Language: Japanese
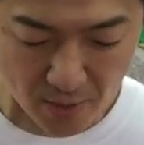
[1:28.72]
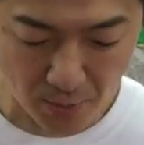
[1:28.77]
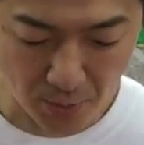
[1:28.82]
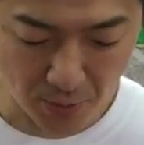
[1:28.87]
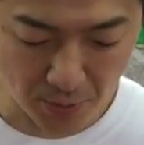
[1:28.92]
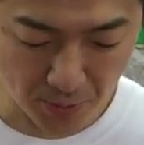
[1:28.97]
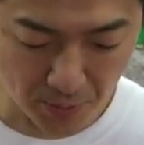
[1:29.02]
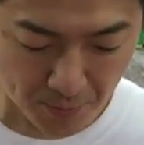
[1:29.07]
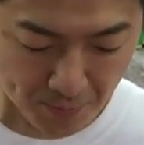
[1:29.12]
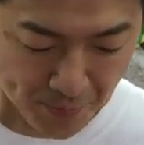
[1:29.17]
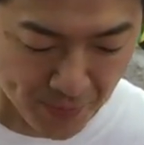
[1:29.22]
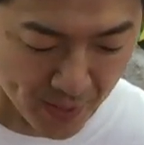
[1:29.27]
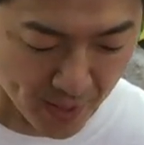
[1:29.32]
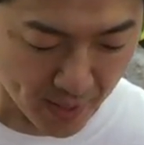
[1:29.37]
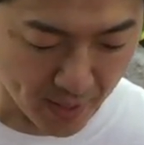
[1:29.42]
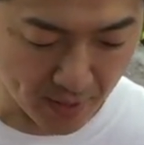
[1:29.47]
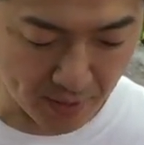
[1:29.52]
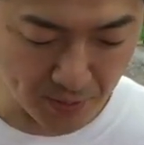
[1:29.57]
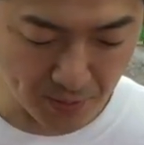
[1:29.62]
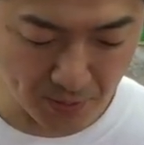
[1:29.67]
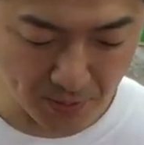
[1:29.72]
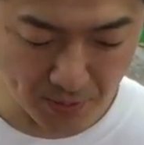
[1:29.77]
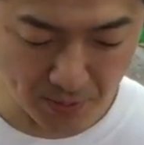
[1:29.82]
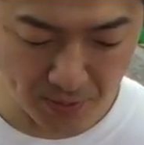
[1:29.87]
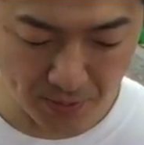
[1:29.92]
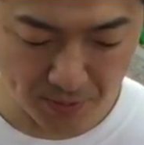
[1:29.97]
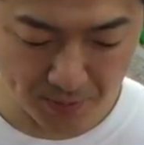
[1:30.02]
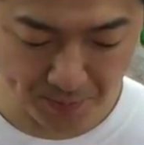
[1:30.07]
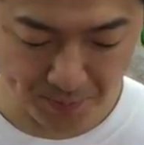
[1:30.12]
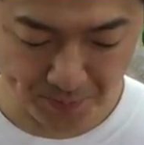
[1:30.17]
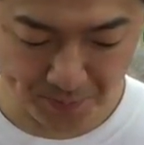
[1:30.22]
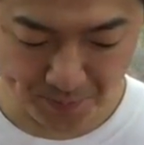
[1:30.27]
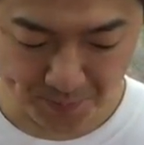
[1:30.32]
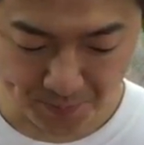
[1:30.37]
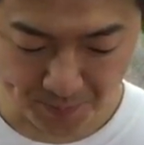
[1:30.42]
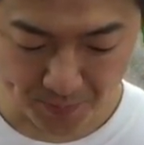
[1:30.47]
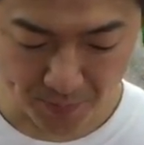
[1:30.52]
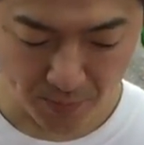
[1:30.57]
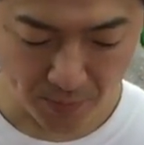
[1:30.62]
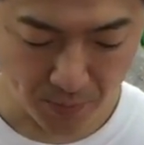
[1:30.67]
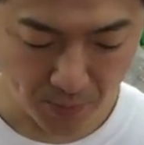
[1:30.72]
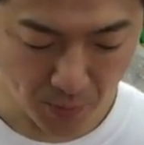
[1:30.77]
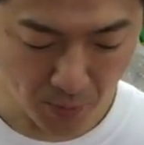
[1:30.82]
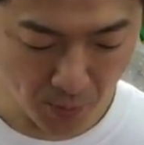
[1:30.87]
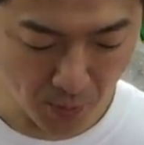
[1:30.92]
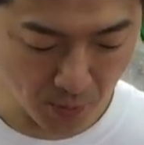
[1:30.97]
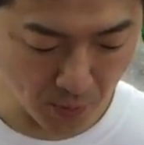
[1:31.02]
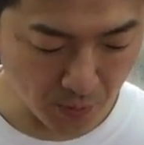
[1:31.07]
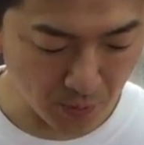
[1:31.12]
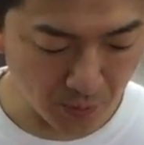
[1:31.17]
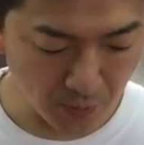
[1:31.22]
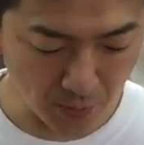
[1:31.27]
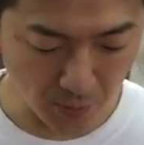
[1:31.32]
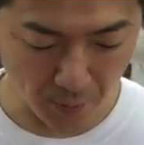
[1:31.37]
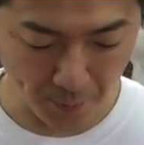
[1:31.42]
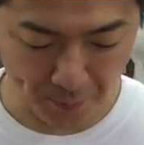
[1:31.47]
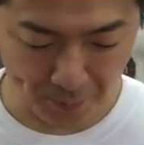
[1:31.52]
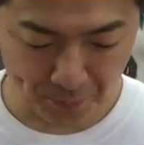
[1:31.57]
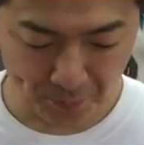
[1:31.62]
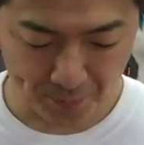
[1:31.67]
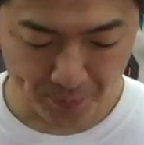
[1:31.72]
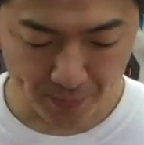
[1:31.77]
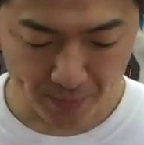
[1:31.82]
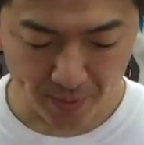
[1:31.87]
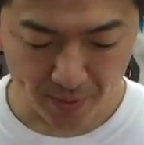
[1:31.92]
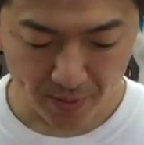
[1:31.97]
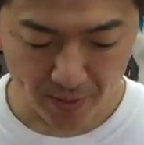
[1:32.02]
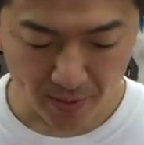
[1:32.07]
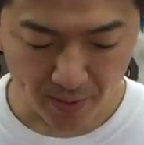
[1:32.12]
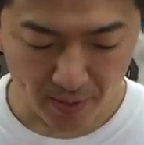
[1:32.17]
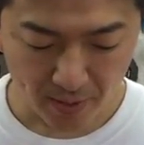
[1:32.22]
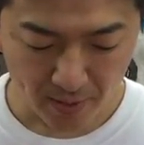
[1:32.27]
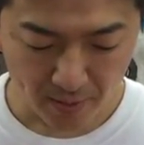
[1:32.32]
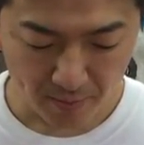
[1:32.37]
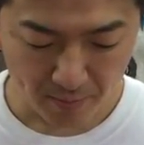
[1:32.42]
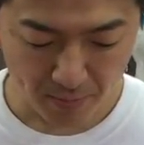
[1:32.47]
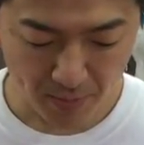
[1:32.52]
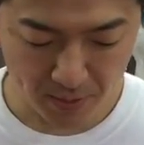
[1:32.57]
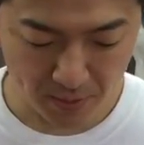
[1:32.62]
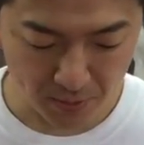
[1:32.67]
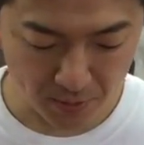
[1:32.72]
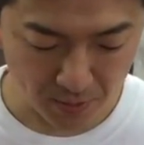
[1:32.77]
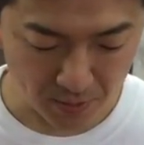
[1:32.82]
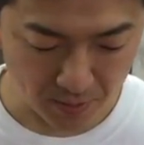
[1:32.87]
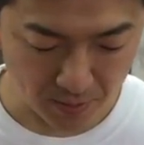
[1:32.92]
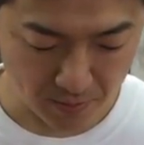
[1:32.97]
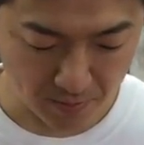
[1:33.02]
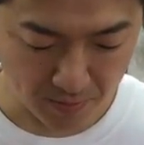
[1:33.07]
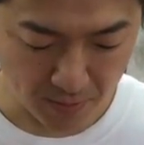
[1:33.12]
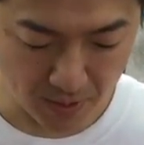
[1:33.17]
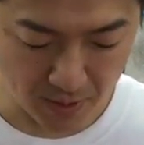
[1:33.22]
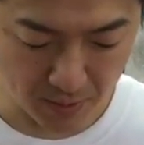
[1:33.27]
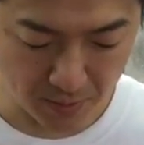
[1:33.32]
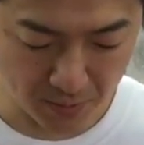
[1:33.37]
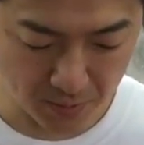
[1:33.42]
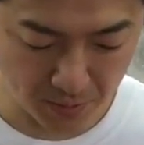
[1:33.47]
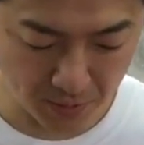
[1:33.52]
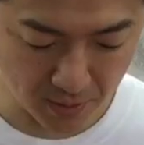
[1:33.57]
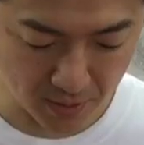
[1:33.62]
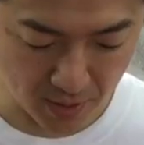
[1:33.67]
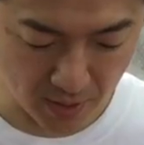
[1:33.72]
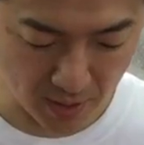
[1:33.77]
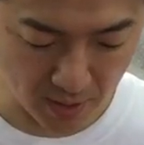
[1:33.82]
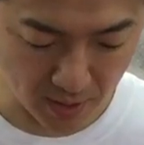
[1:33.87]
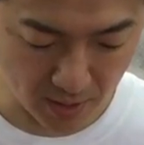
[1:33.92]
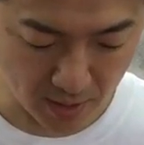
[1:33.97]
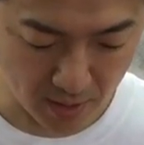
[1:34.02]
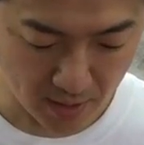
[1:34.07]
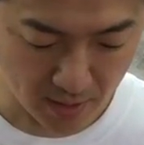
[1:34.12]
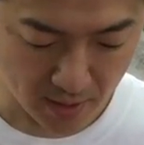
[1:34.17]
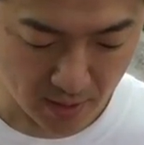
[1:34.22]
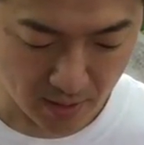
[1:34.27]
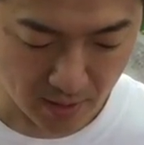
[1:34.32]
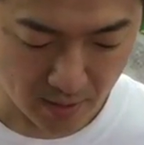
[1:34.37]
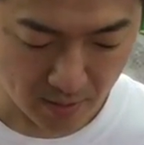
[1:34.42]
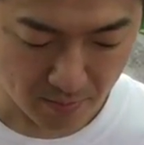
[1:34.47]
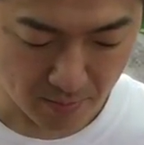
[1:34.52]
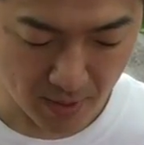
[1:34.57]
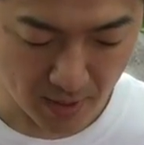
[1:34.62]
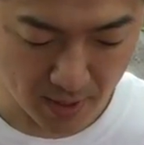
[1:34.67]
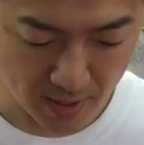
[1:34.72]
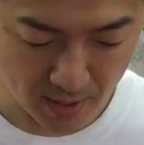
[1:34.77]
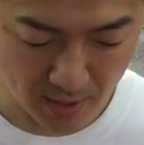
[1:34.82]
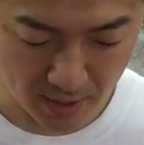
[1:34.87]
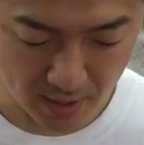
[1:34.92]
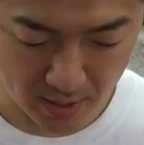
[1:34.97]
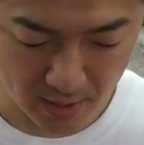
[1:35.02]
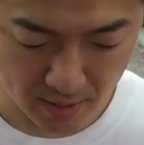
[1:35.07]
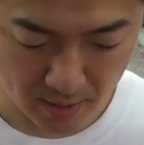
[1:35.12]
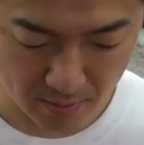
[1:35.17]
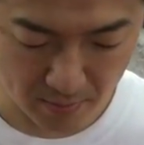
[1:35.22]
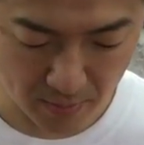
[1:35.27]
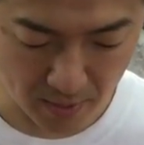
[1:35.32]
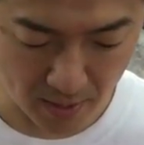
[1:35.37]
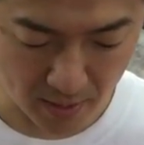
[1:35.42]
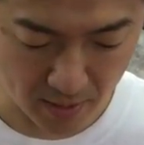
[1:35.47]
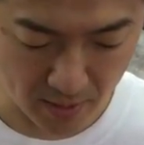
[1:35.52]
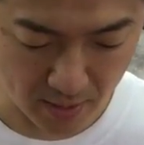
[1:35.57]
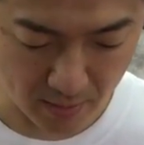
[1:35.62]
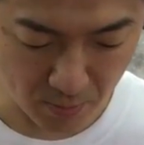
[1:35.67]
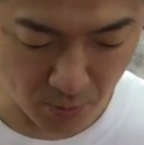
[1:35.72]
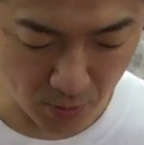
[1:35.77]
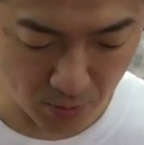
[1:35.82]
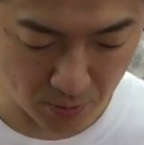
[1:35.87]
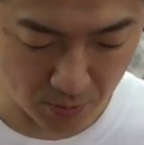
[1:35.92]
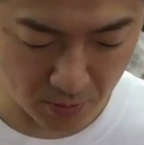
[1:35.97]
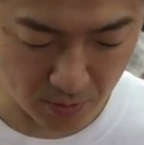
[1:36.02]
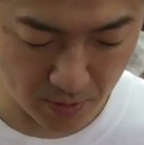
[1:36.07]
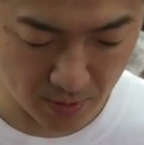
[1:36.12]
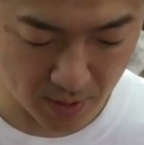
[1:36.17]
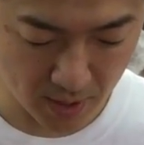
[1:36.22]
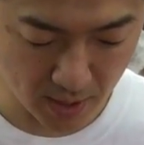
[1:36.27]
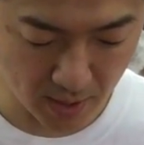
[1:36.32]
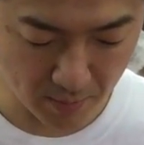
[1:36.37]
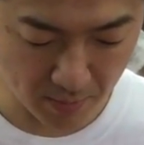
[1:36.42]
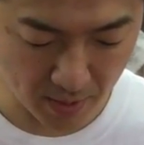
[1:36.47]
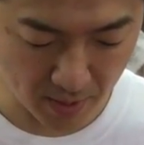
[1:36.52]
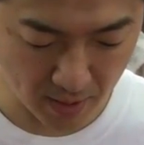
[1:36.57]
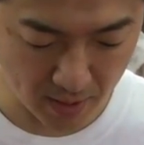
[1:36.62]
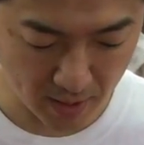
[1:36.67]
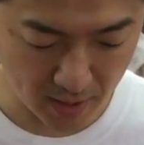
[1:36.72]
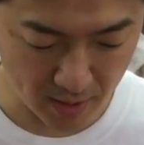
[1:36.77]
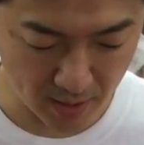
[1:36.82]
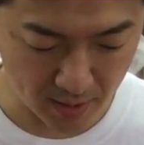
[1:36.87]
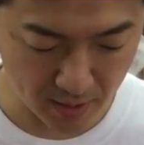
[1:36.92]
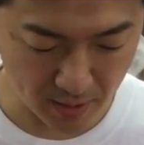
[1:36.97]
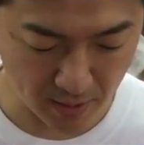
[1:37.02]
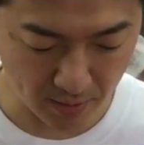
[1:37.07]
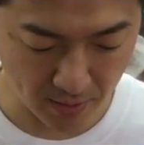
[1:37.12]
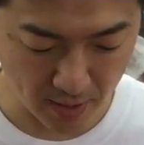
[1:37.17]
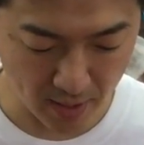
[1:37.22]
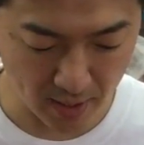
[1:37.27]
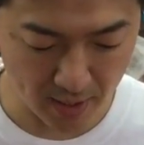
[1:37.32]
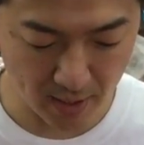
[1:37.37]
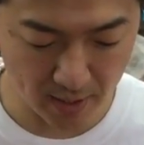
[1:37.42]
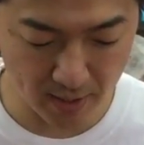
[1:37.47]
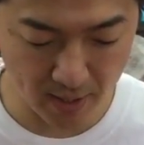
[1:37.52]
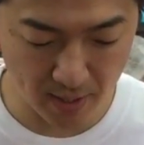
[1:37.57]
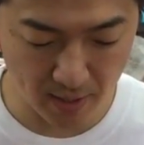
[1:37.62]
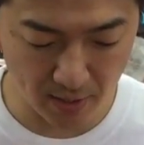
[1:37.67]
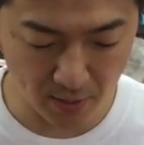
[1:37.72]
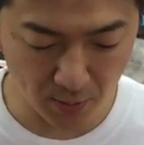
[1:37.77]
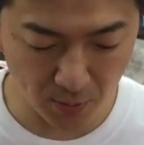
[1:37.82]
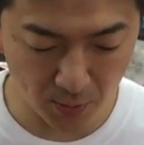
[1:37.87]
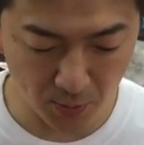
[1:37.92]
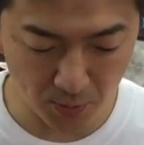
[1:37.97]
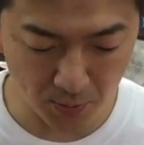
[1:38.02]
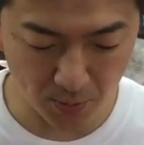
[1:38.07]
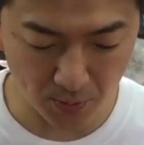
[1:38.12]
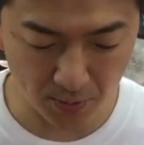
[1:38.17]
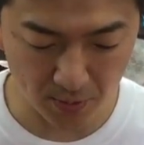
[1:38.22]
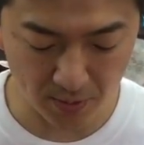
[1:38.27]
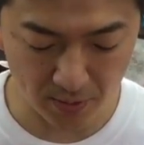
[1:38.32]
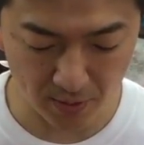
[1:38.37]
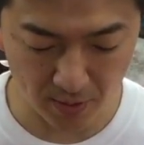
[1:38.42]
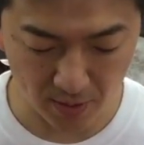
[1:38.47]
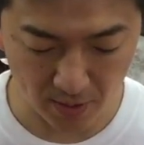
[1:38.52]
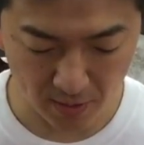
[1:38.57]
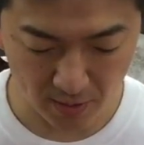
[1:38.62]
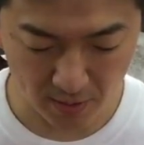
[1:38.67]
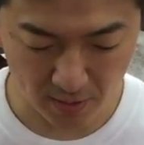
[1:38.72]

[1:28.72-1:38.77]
これのあの工具のまずめちゃ古いんでメーカー名がもうないメーカーなんですね赤線っていうところですね